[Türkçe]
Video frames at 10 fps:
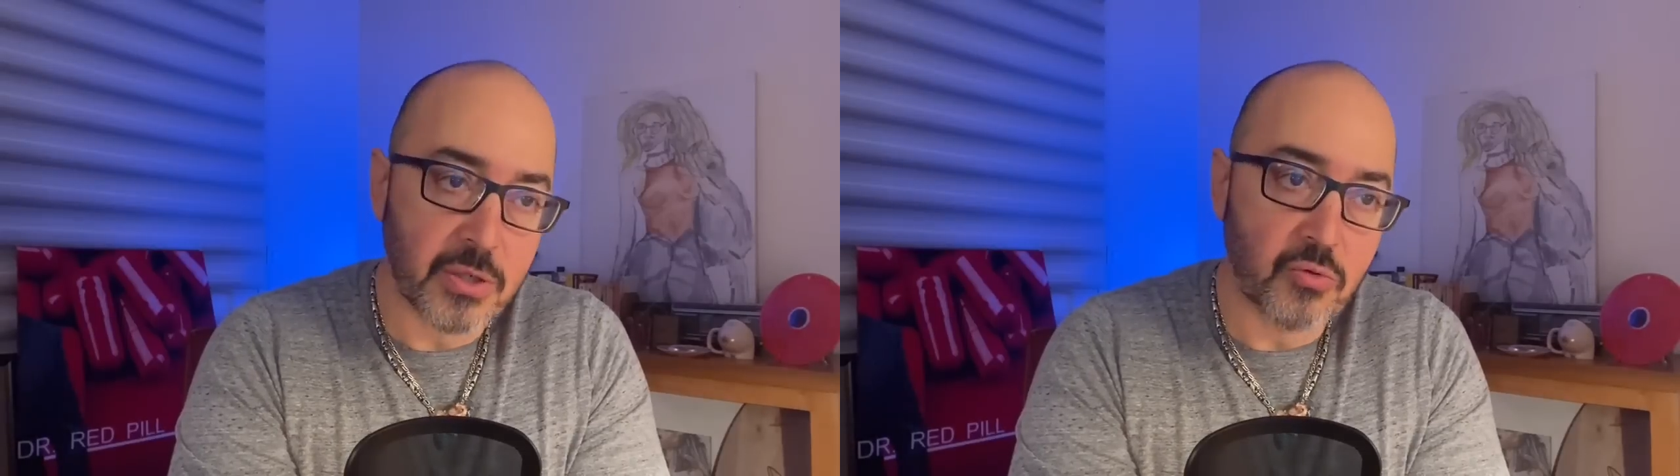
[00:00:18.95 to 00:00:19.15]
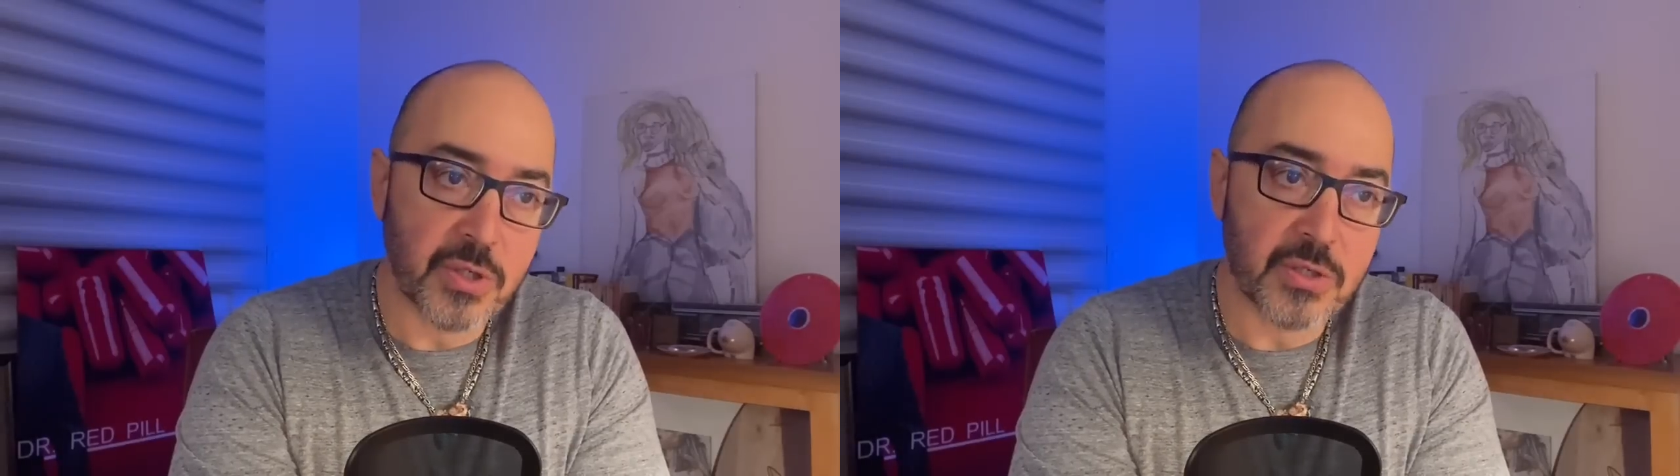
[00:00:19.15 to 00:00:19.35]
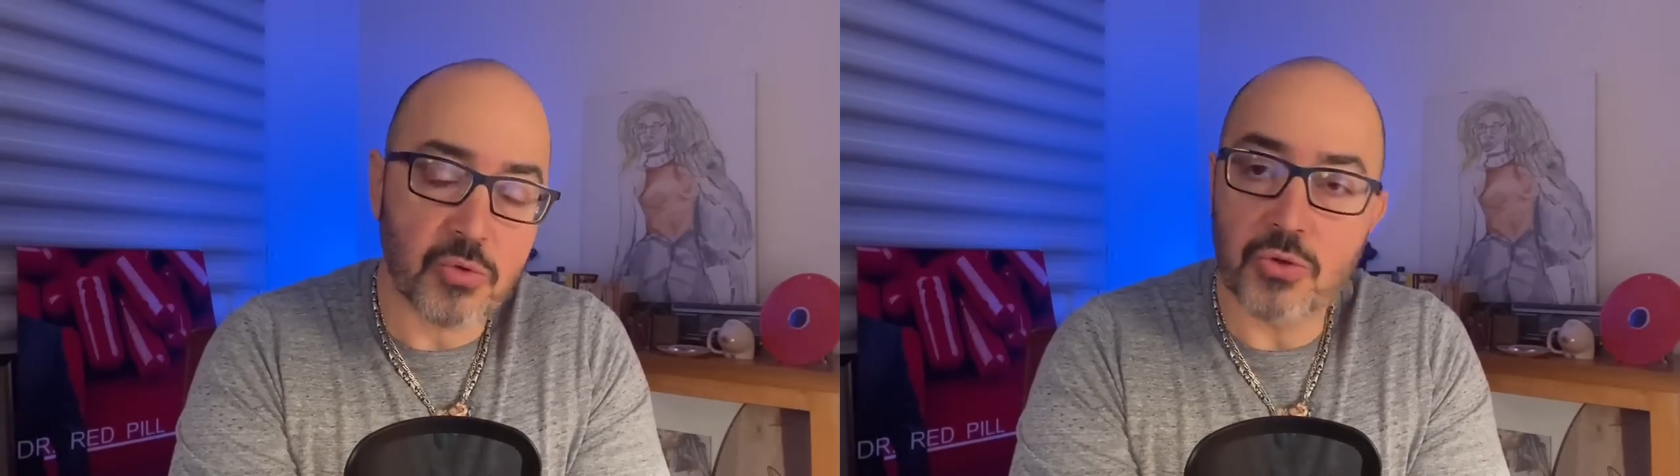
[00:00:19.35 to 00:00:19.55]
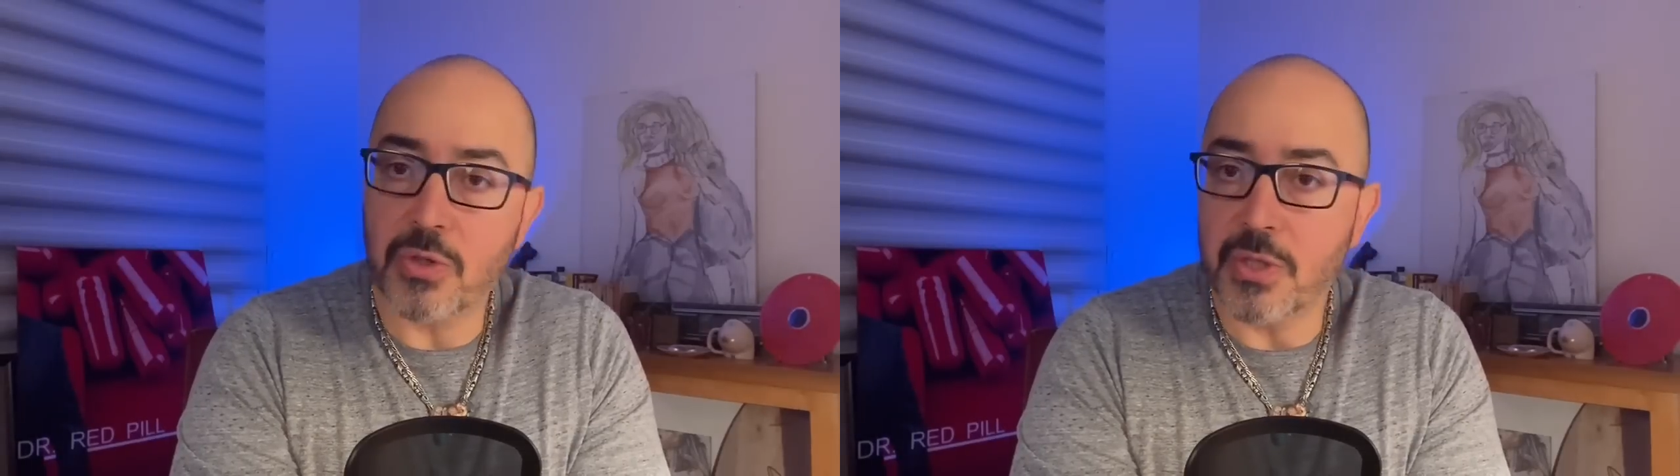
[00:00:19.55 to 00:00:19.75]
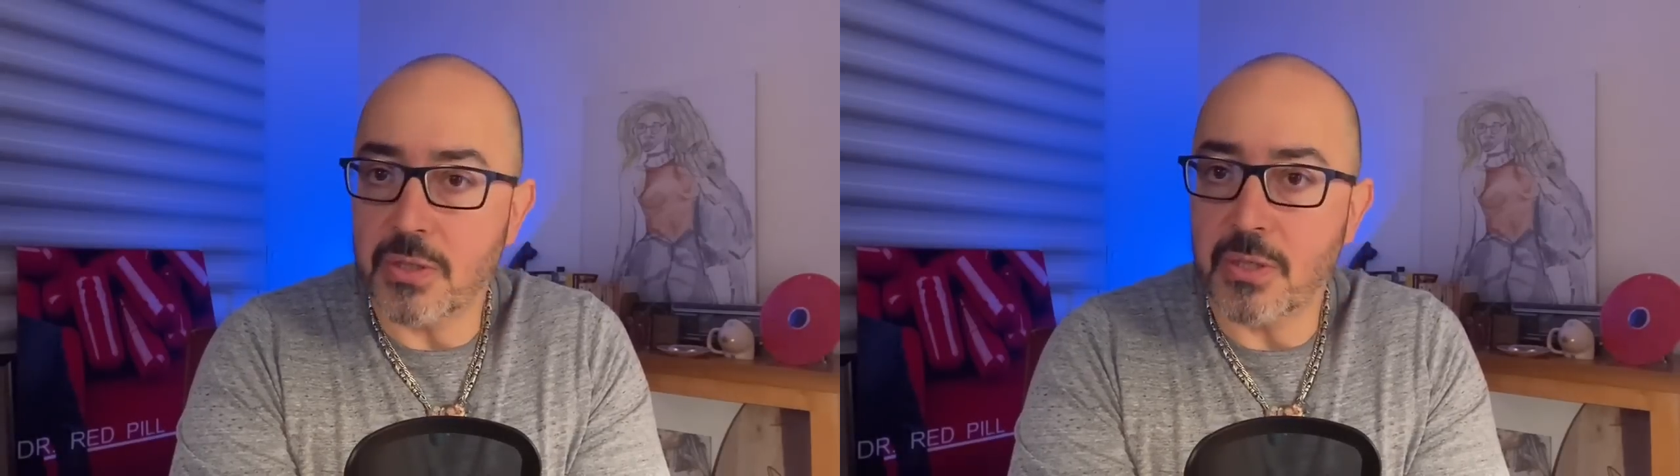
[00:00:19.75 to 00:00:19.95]
Avukatımın
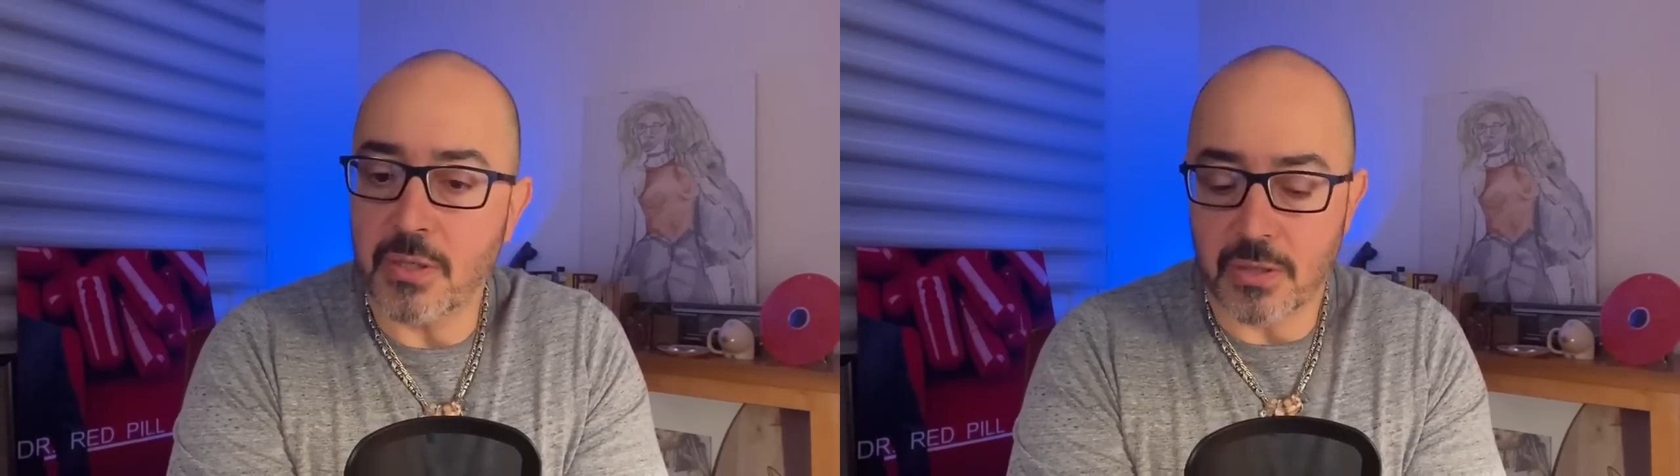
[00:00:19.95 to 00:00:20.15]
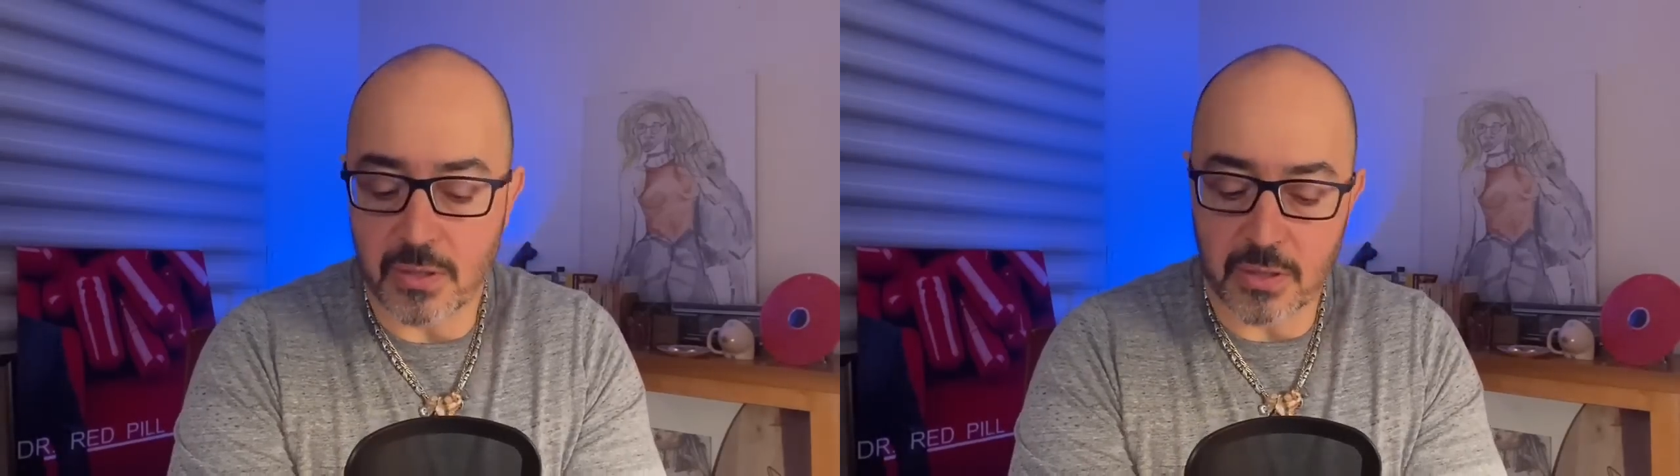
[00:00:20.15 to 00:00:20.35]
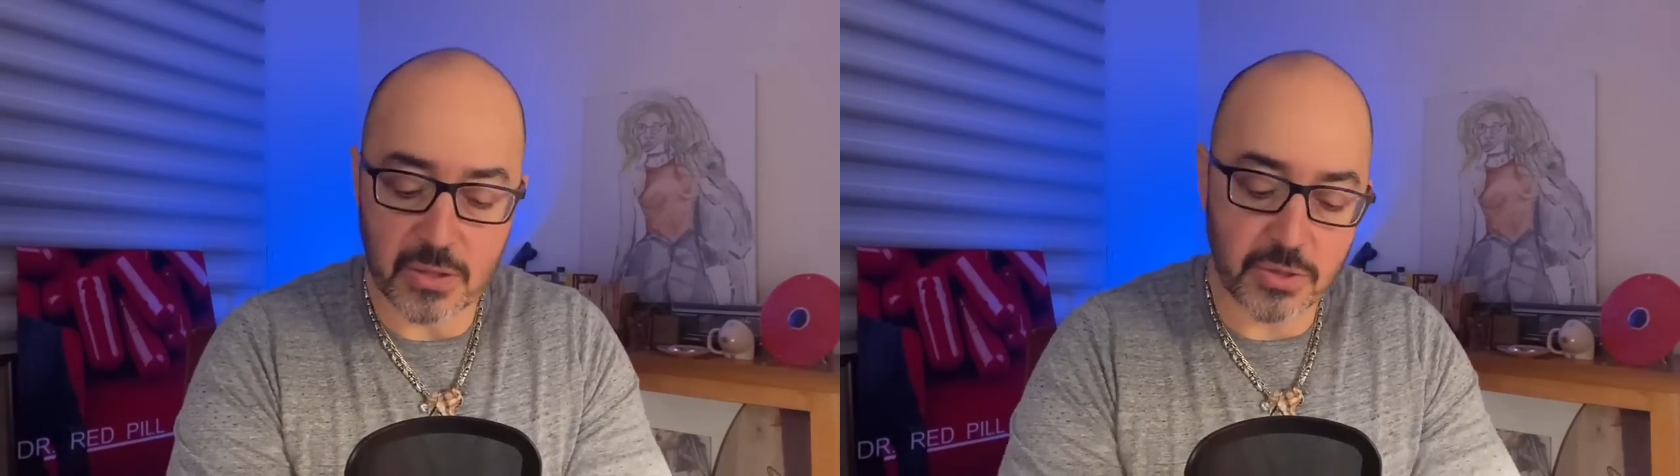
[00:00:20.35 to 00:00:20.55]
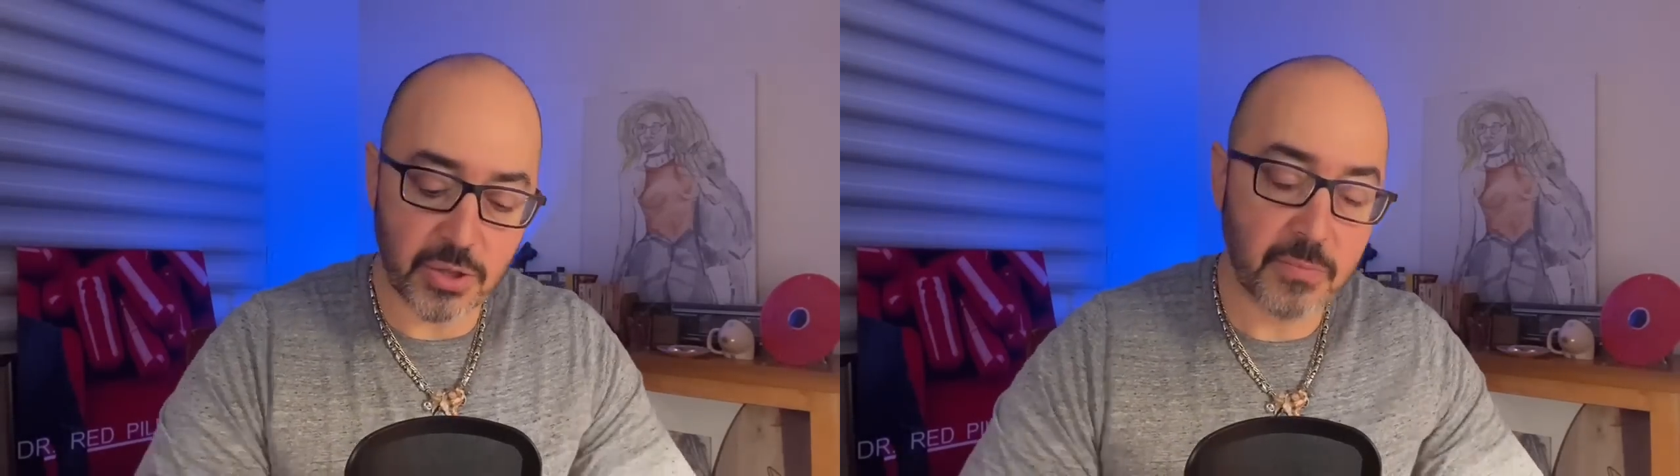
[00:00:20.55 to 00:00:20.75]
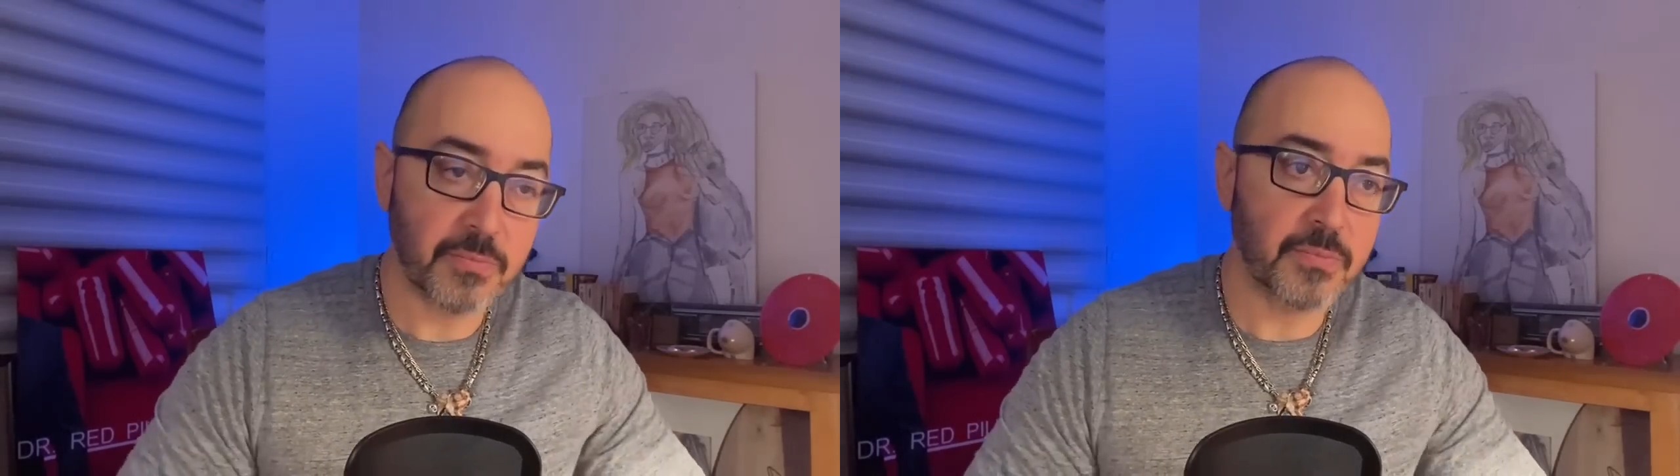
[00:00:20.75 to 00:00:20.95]
söylediğini de
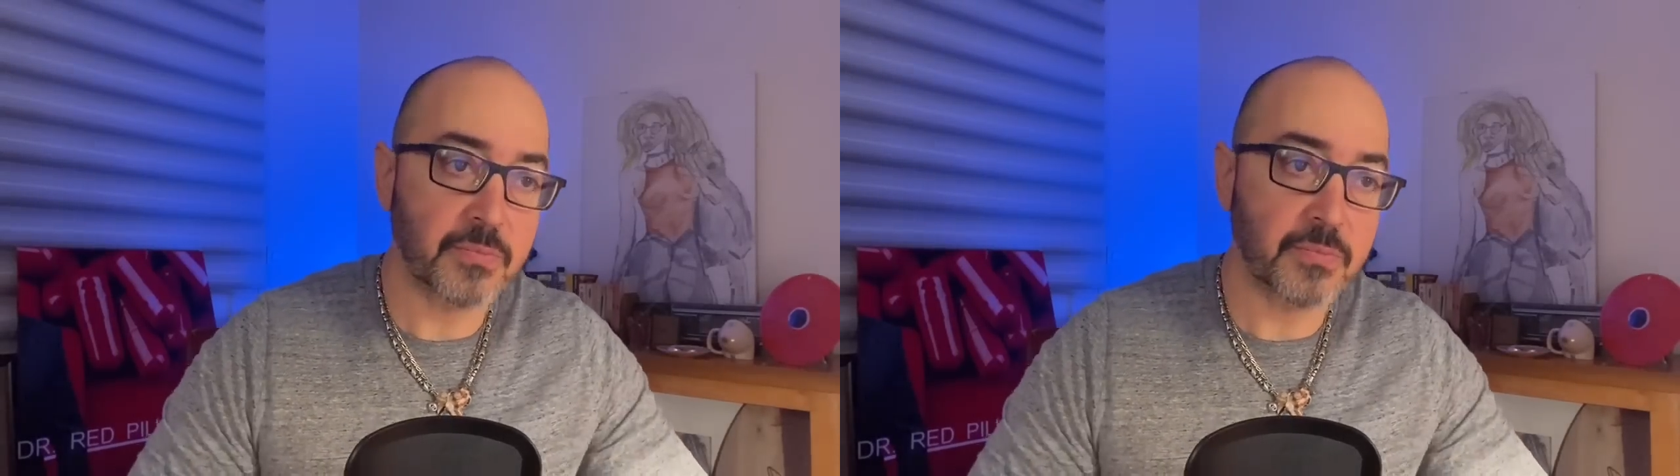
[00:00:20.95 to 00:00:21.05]
yazacağım.